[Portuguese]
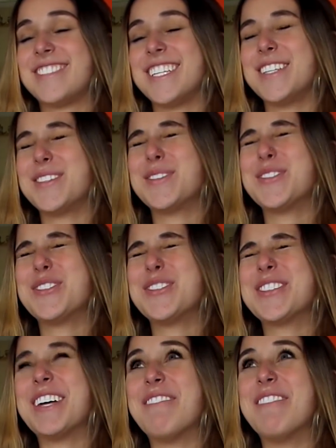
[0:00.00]

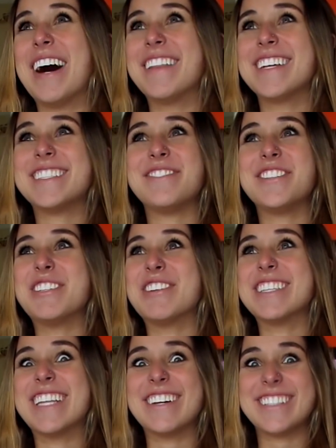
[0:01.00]
Jesus amado, esse vídeo, eu
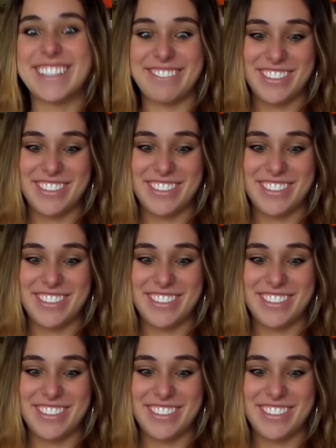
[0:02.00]
odeio esse